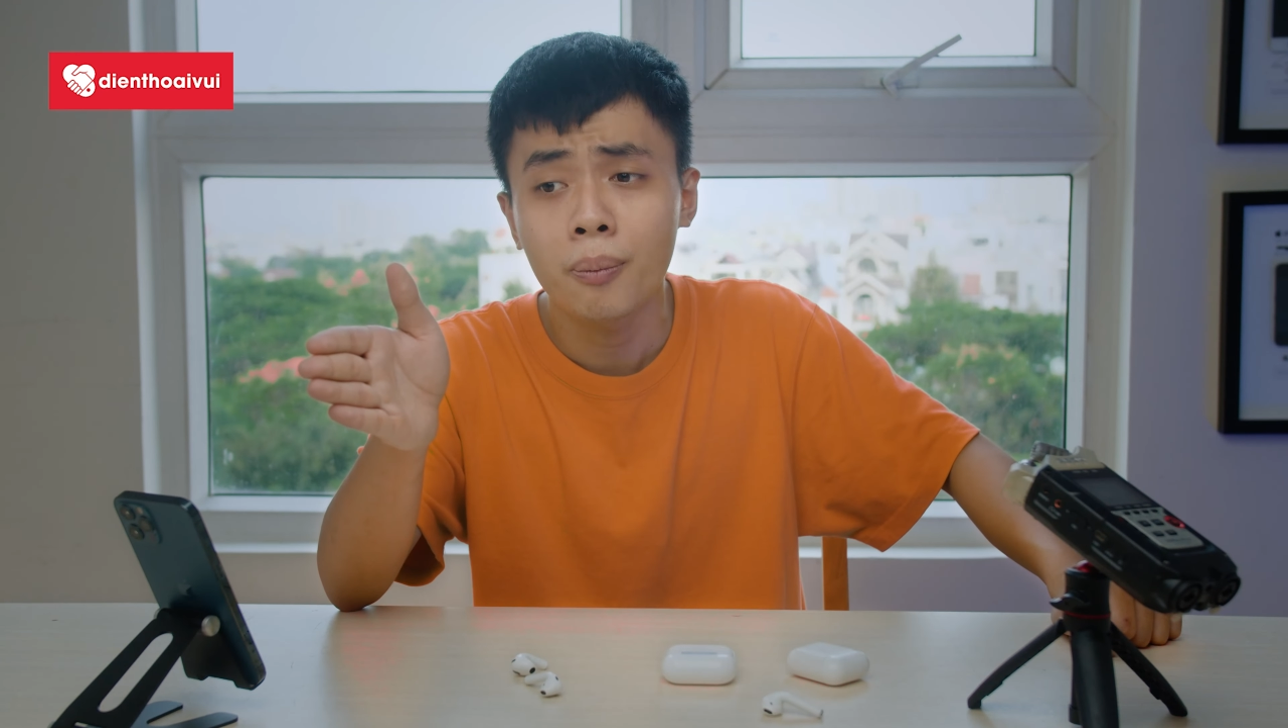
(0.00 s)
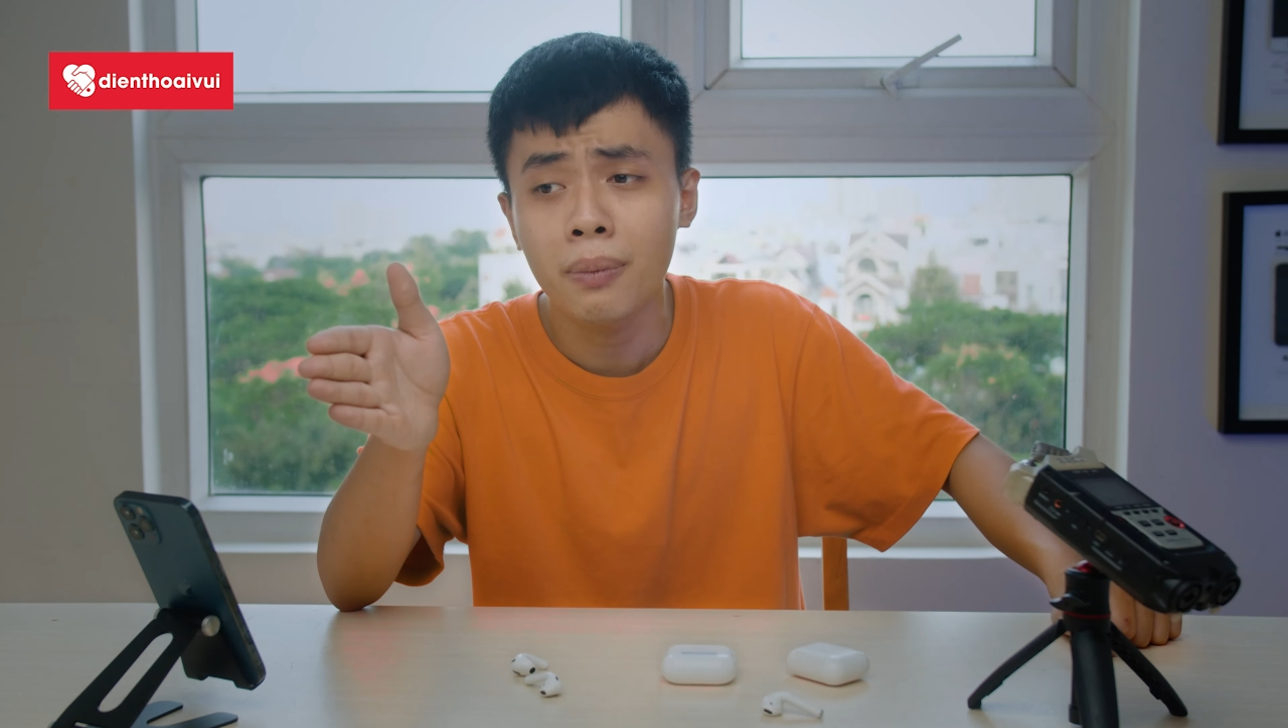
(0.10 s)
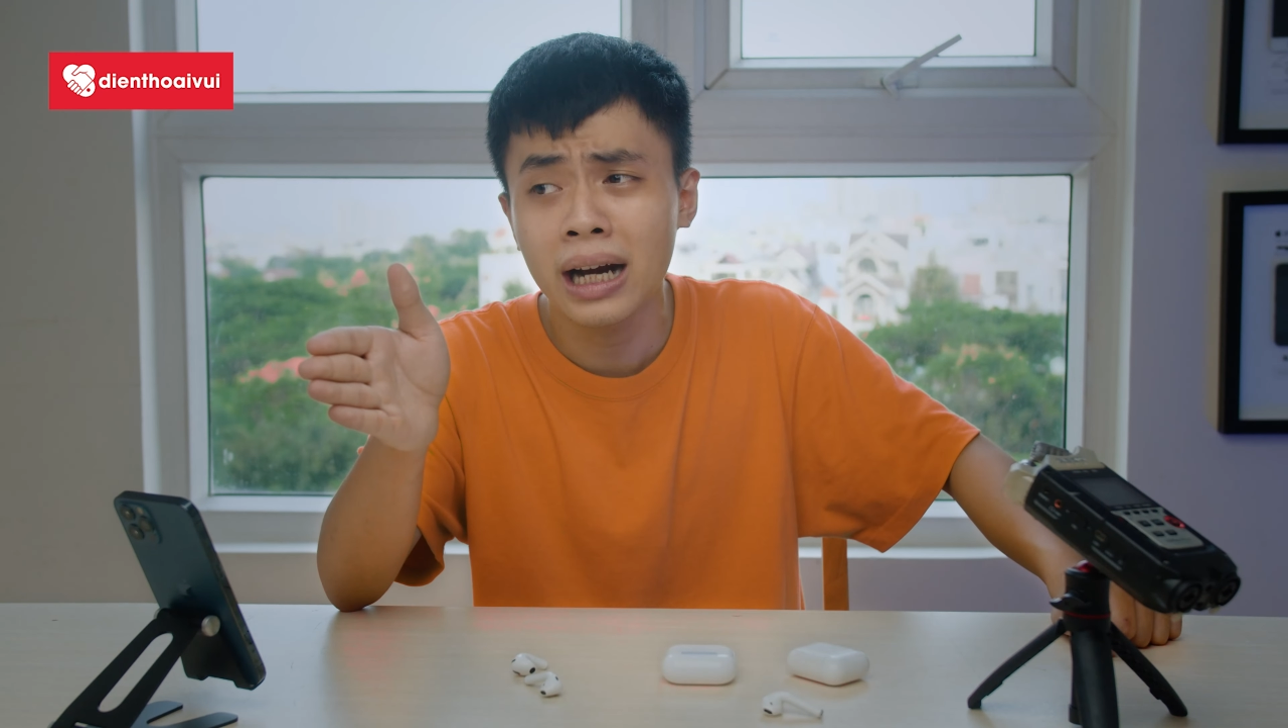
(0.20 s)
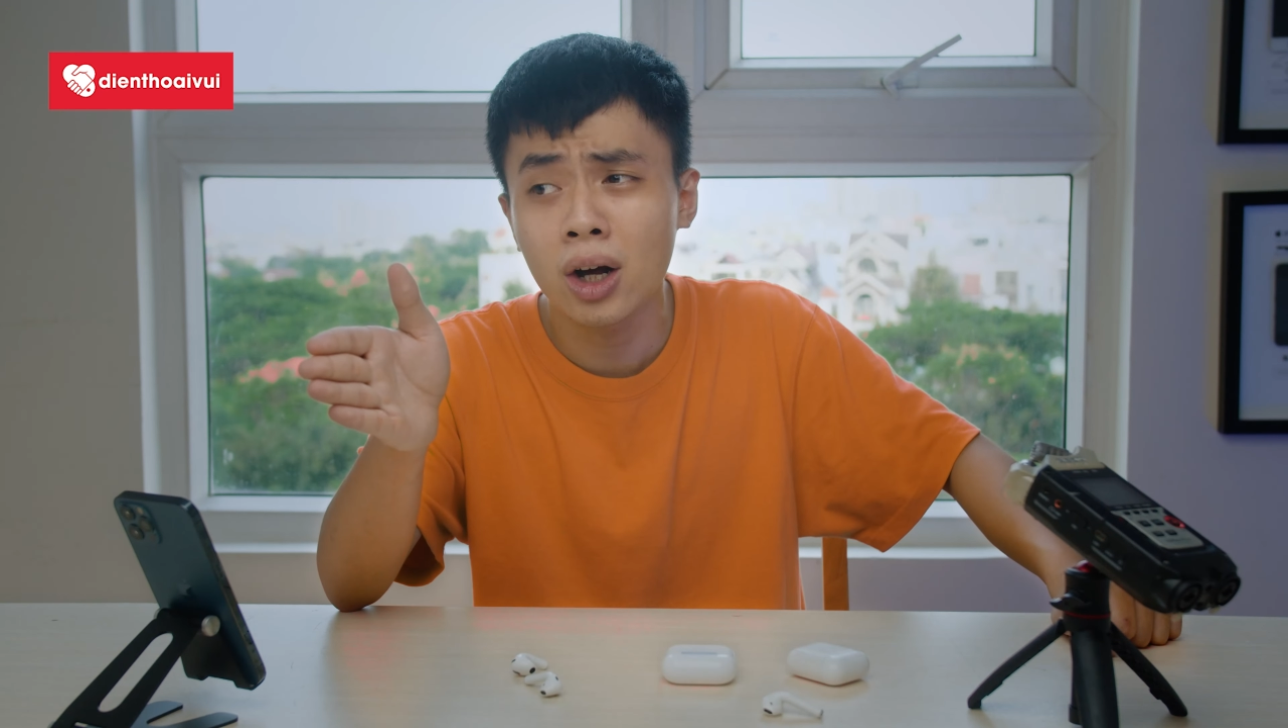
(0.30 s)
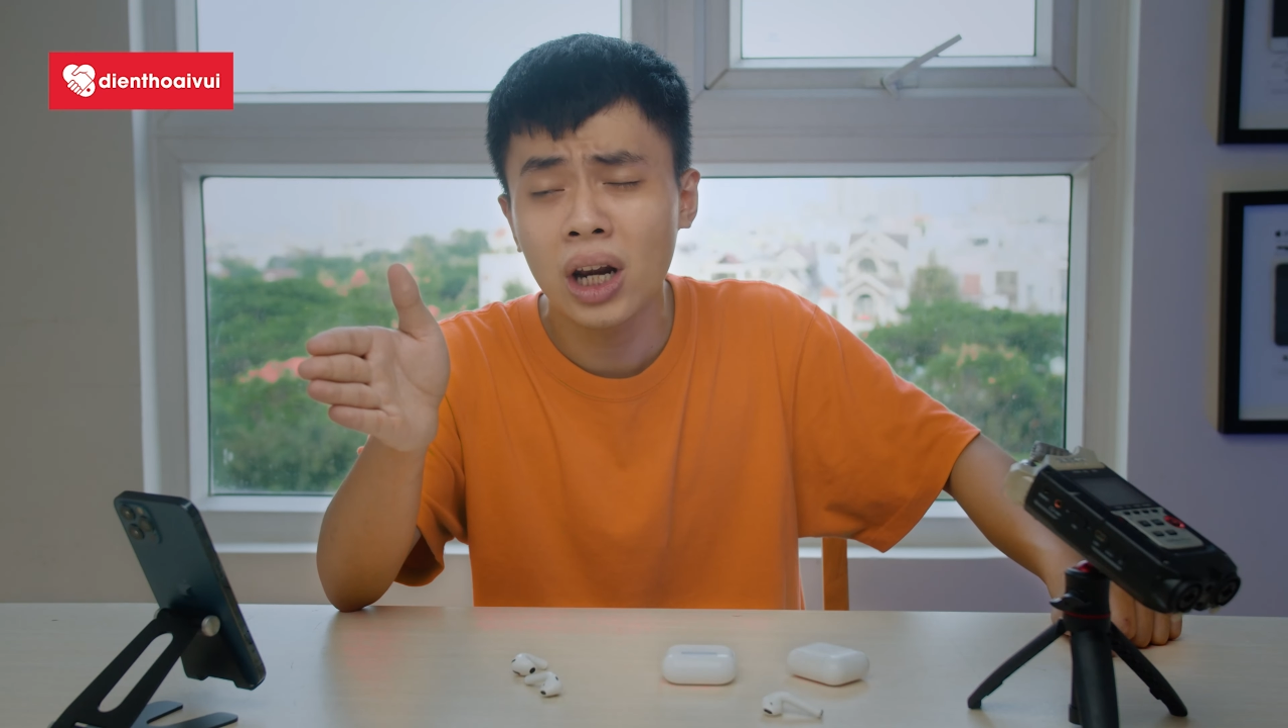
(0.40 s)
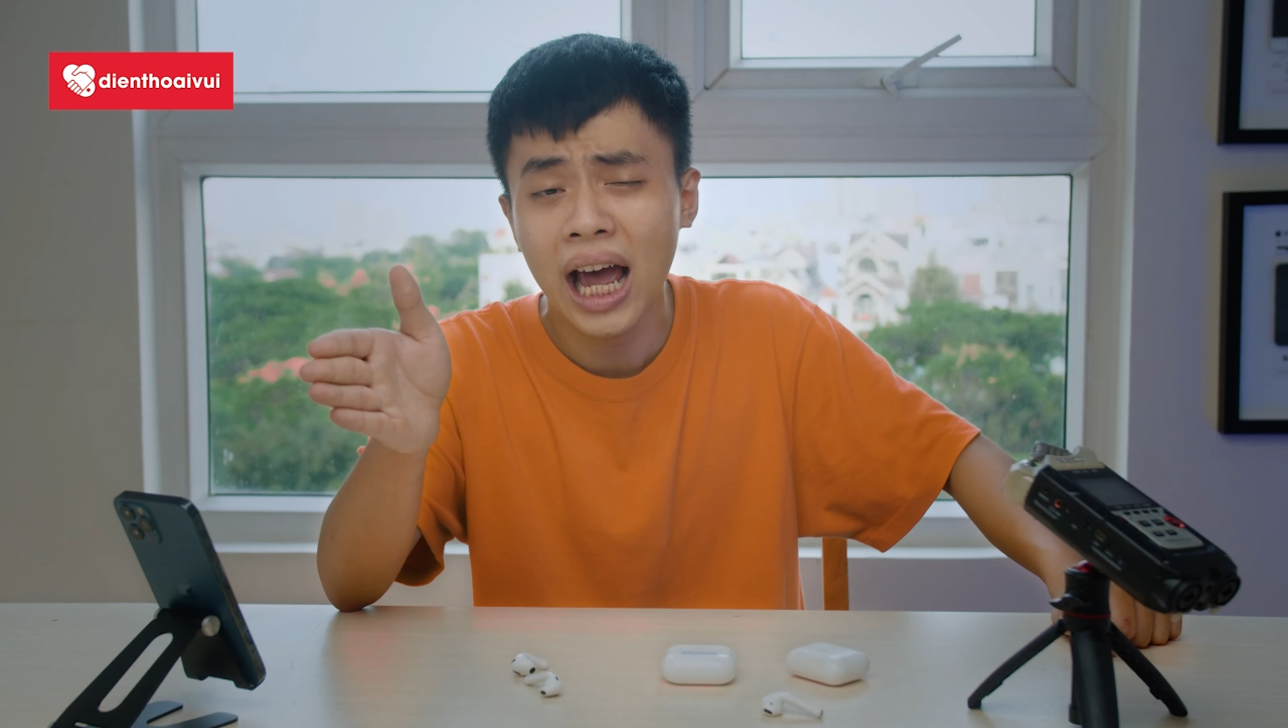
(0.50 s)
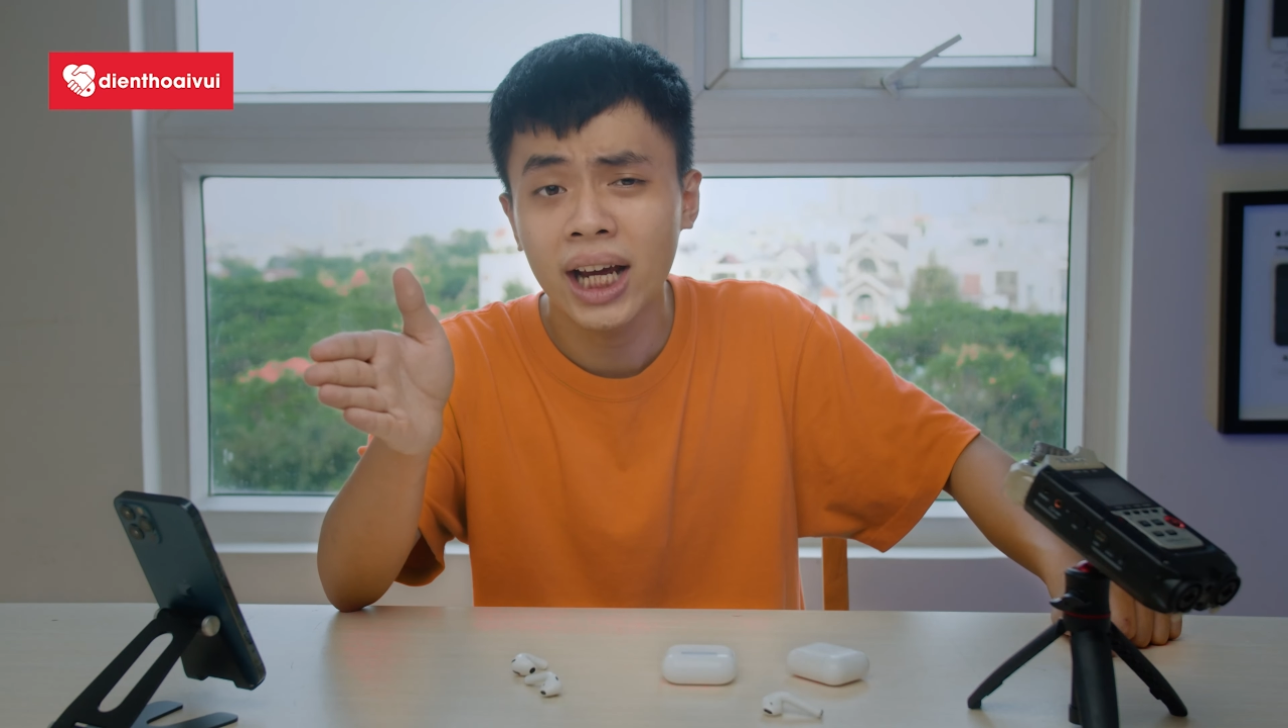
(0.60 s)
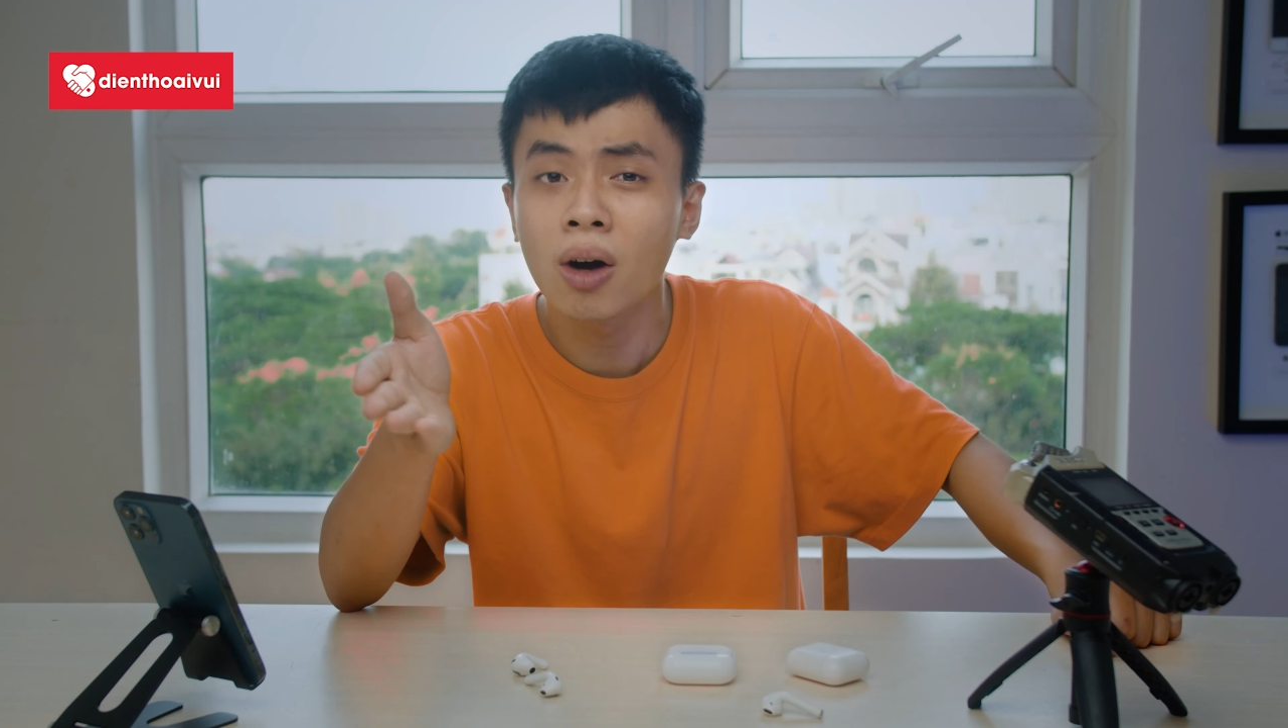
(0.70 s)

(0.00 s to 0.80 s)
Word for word: mà nó lại